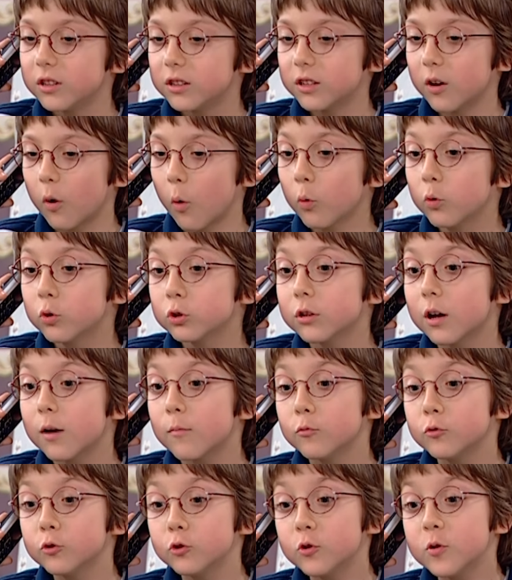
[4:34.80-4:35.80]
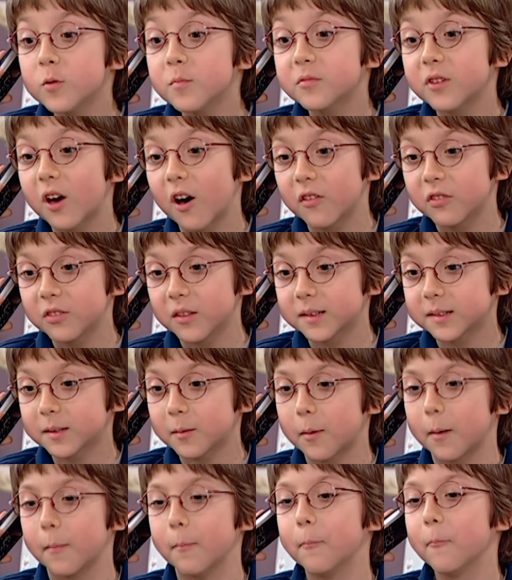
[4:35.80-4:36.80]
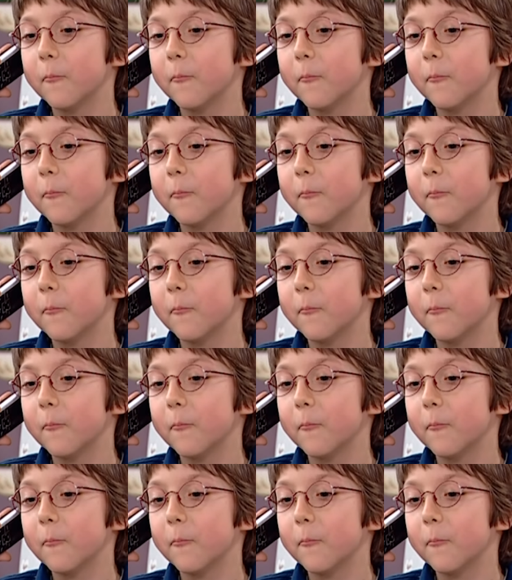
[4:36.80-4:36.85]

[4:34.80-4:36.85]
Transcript: Ya o kadar mutluyum ki anlatamam.